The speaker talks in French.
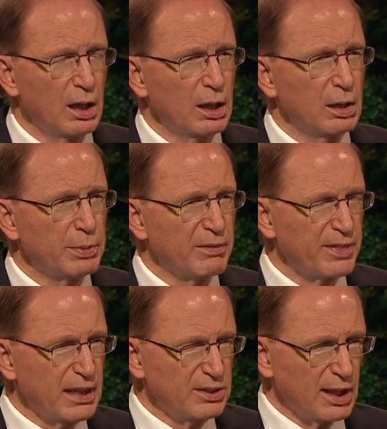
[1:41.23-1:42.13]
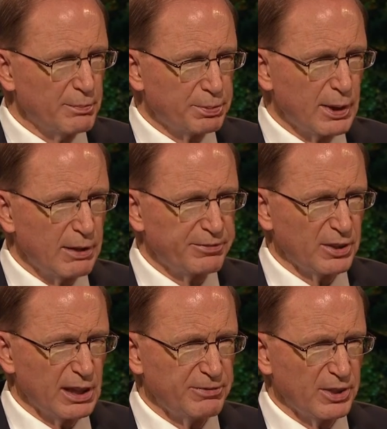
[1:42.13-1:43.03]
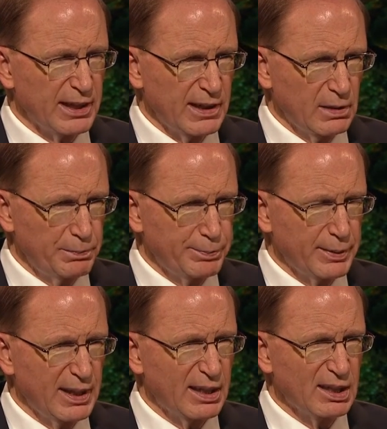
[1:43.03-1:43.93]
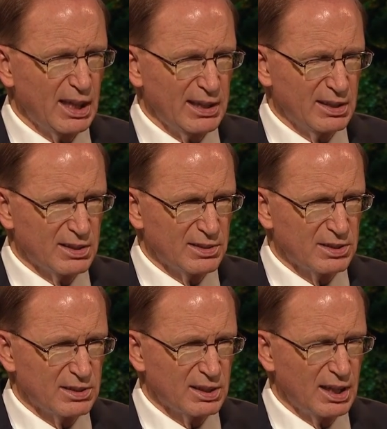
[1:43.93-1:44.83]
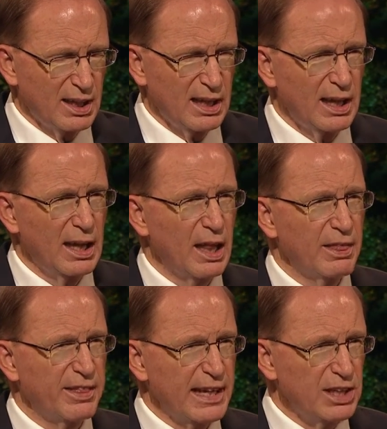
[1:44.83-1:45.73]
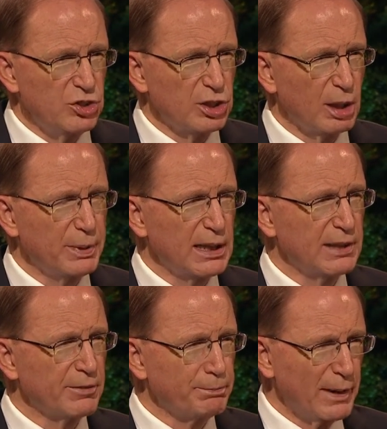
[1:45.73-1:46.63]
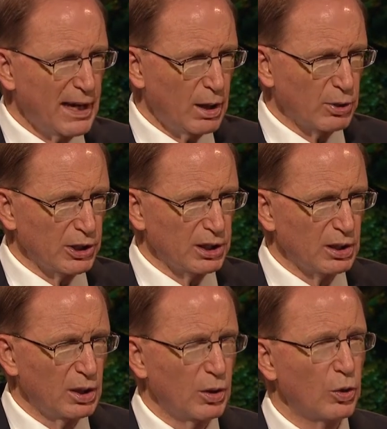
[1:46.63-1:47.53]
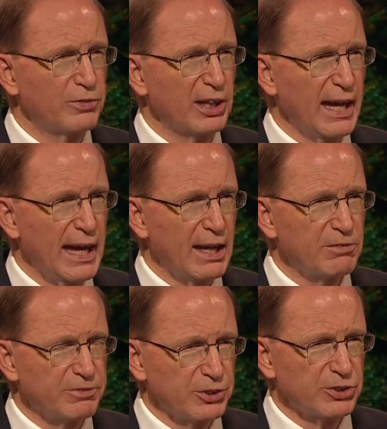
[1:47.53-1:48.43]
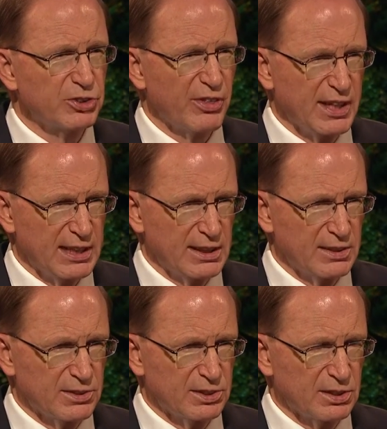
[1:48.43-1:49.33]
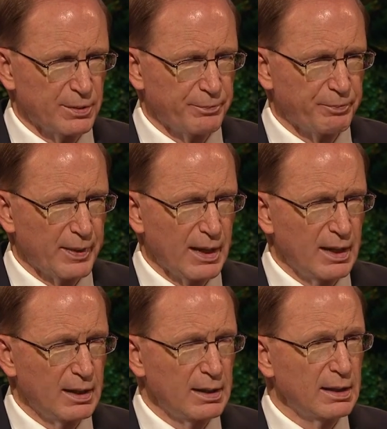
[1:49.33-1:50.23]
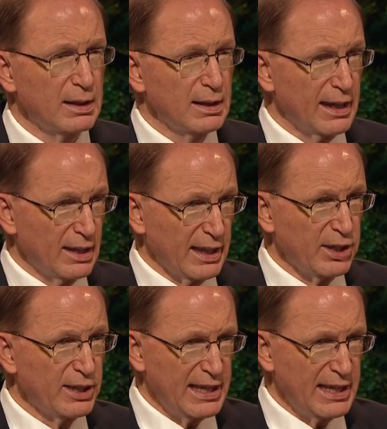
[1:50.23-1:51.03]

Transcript: leur courage à l'épreuve et feront grandir leur foi. Mais s'ils prient pour être aidés et guidés, ils recevront la force de vaincre l'adversité.